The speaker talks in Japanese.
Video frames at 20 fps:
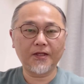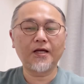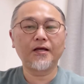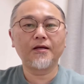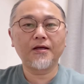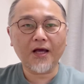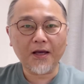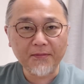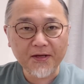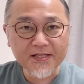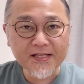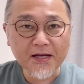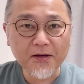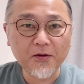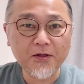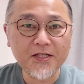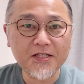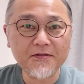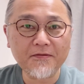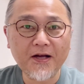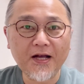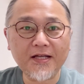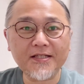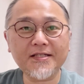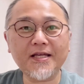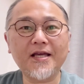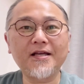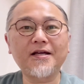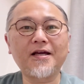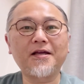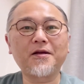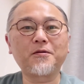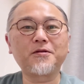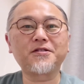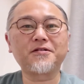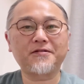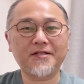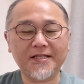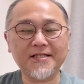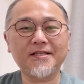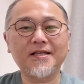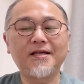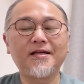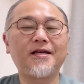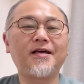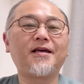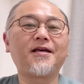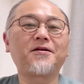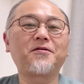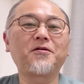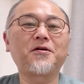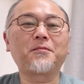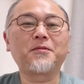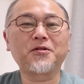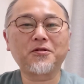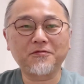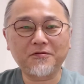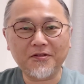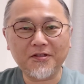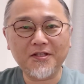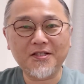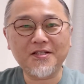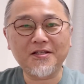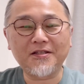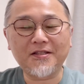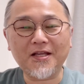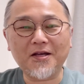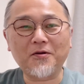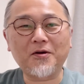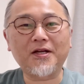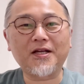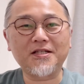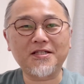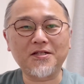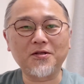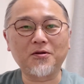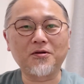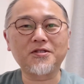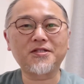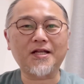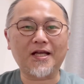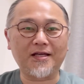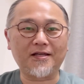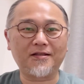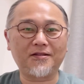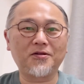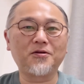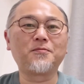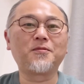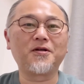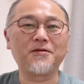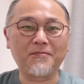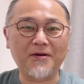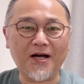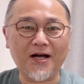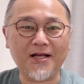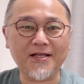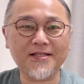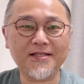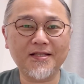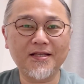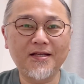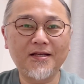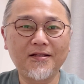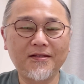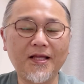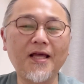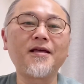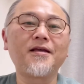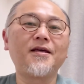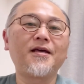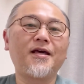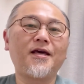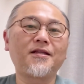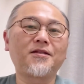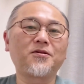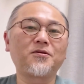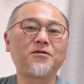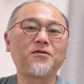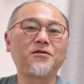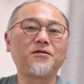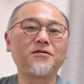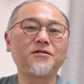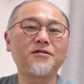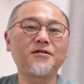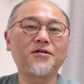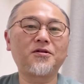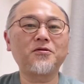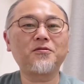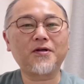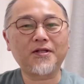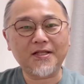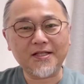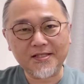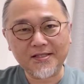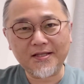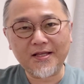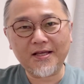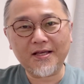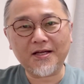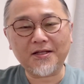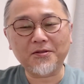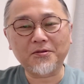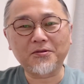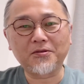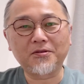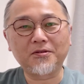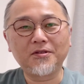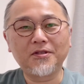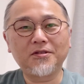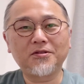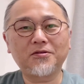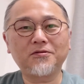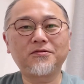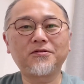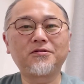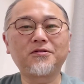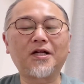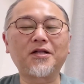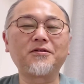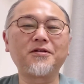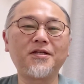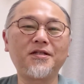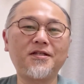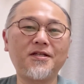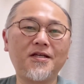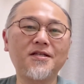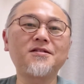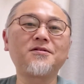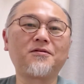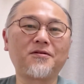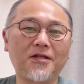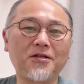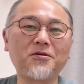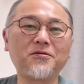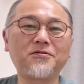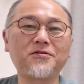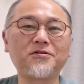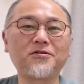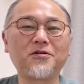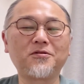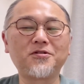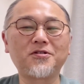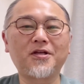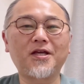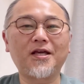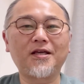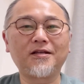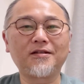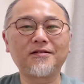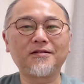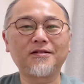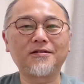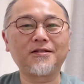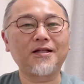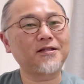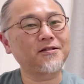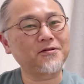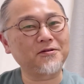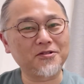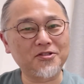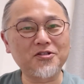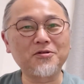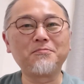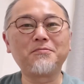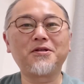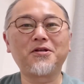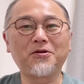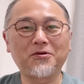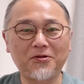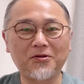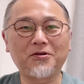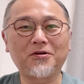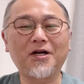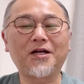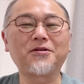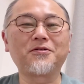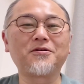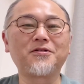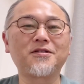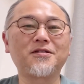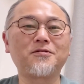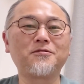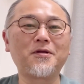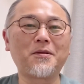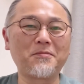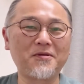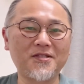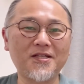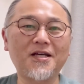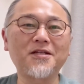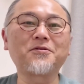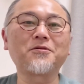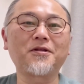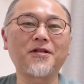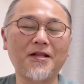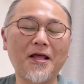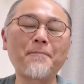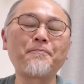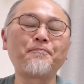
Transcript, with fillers: はい、皆さん、こんにちは。試験員英語塾です、えー、今回もトフルについてお話をしたいと思います。で、えっと、今日はですね、あの、トフル、あの、ETS のね、トフルの受験、なんていうの、準備用の、あの、ウェブサイトでね、